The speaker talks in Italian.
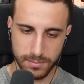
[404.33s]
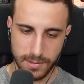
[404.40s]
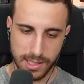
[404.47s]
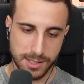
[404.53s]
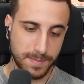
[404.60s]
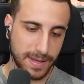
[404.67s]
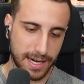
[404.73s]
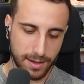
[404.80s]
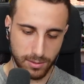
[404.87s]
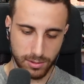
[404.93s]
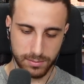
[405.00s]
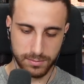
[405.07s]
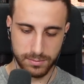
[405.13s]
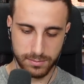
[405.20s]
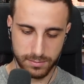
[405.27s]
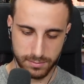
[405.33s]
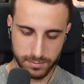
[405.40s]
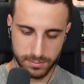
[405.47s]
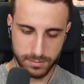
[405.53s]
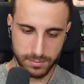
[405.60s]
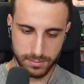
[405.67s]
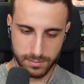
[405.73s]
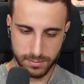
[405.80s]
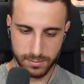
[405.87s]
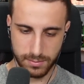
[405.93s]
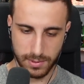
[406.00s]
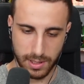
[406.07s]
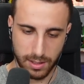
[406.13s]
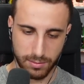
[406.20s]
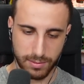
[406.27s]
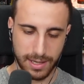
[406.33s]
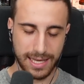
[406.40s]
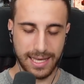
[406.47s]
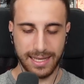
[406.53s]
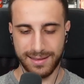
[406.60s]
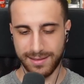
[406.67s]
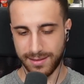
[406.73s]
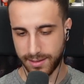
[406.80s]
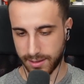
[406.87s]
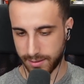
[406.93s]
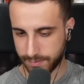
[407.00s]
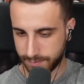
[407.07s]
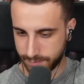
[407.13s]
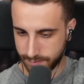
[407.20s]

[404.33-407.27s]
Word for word: Speravo in una hit